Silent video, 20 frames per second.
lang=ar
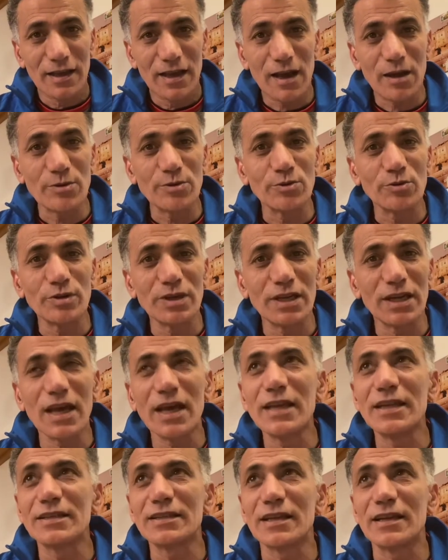او يقول
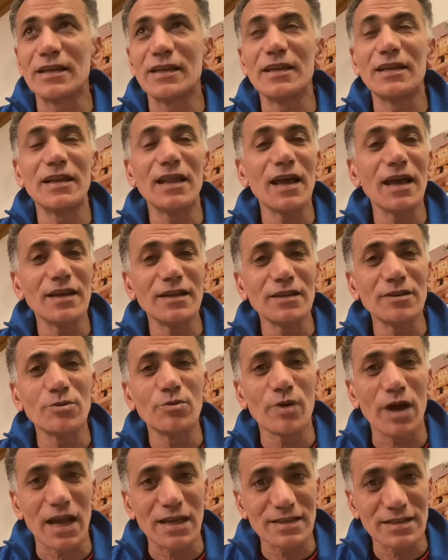الاهلي ده ليه الاهلي
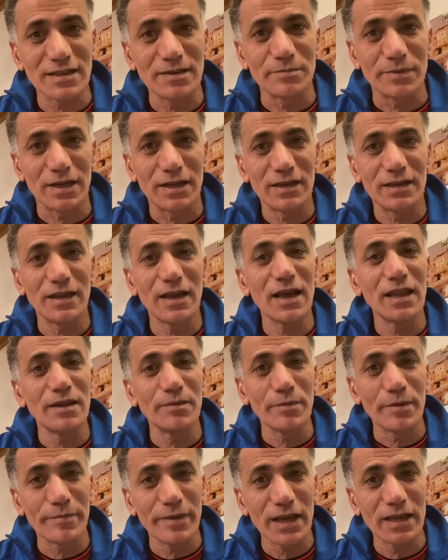هو عزيمه الاهلي
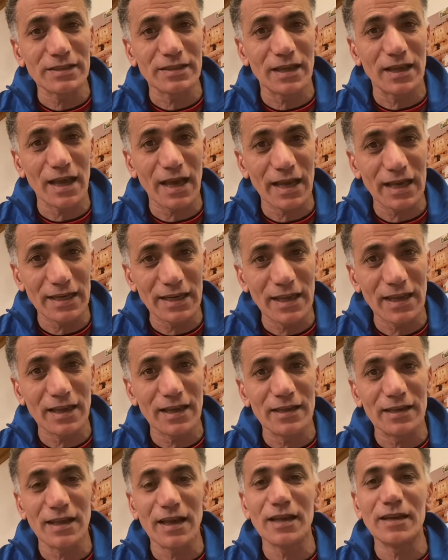مبادئ اخلاق
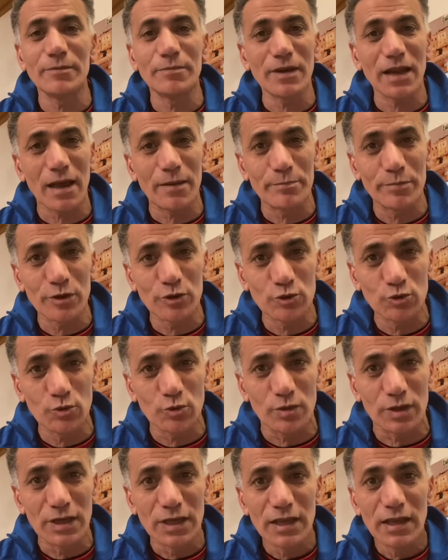الاهلي بيلعب
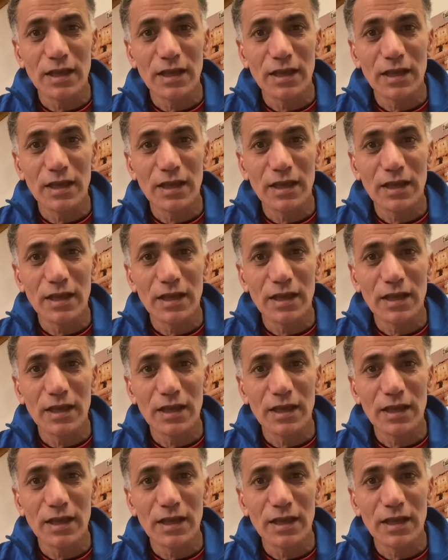بهدوء